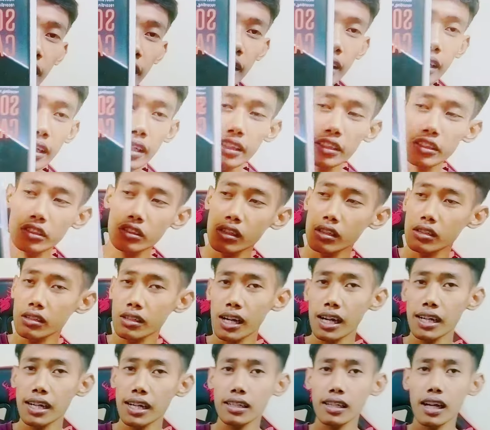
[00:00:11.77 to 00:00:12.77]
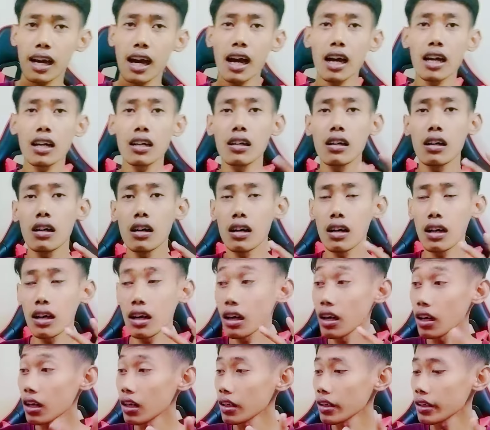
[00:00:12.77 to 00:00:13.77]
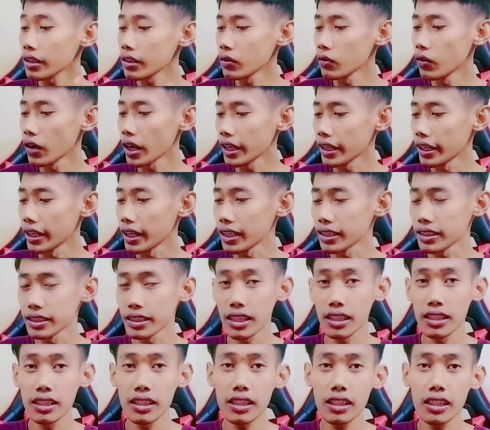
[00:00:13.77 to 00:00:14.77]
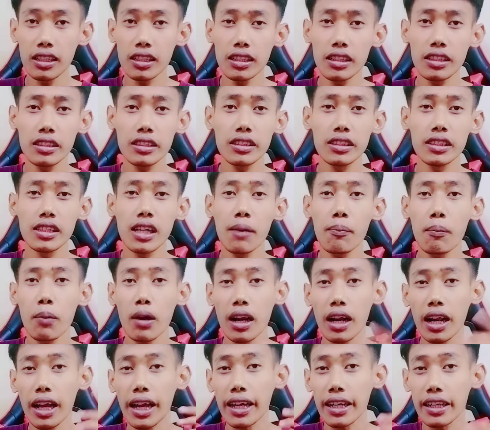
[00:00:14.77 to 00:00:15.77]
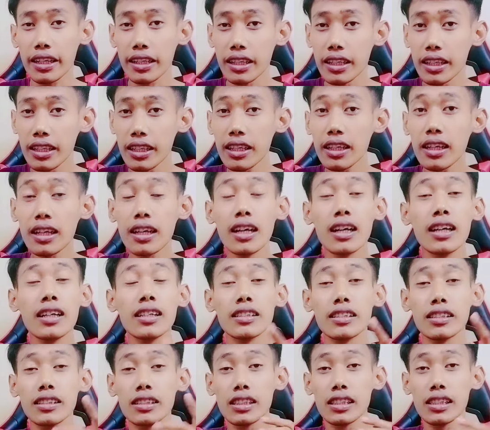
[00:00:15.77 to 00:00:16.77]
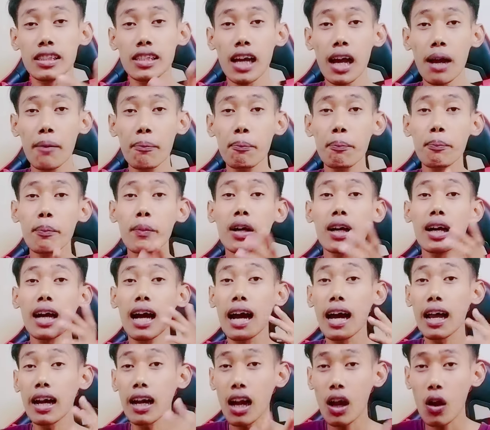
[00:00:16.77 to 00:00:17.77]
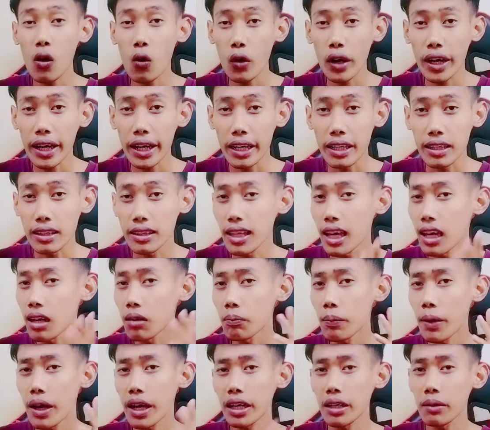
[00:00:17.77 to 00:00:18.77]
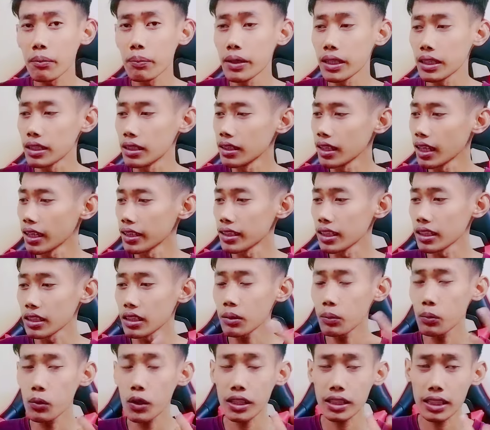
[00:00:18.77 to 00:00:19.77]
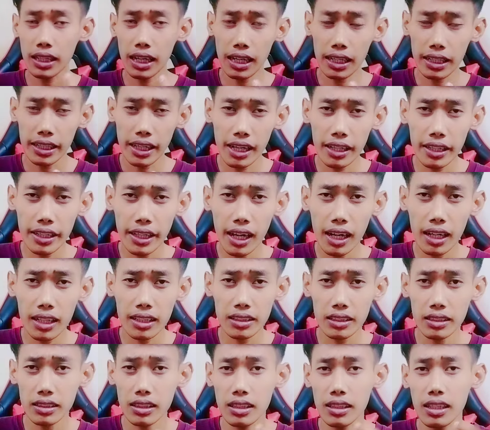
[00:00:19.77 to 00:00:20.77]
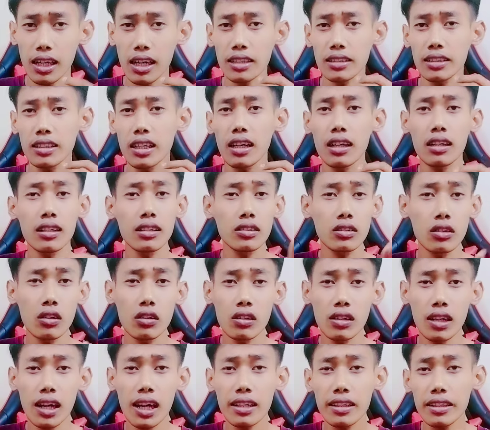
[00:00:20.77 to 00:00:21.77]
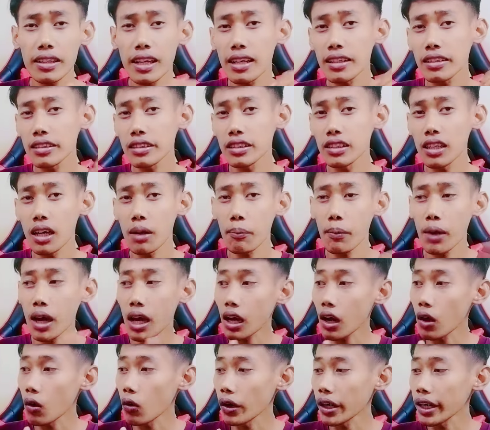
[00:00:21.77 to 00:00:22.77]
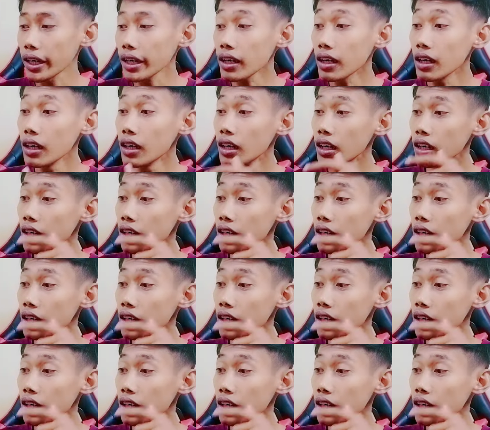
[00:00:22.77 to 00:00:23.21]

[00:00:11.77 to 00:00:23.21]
Ini soundcard all-in-one ya Jadi ini siap ready, siap karaoke tanpa ribet Nah jadi buat kalian yang sedang cari soundcard yang siap karaoke